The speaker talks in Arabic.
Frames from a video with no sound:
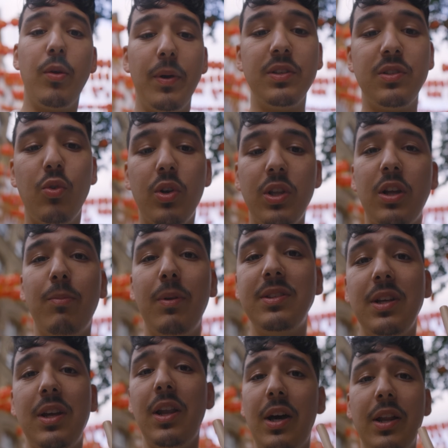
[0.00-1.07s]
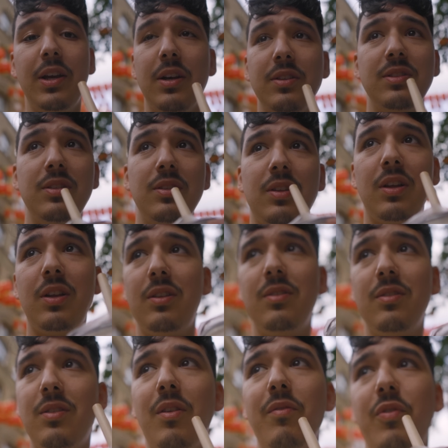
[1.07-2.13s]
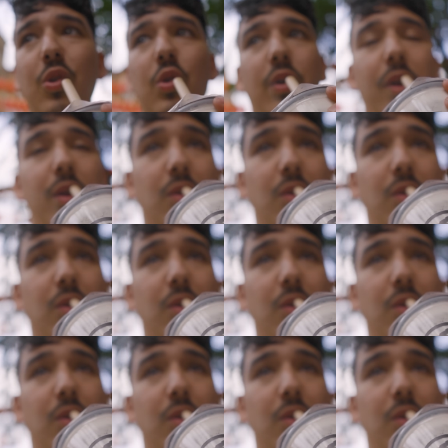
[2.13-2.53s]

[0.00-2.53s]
كيبغي يصور ديك البلاصه كنلقاني كنفلوغي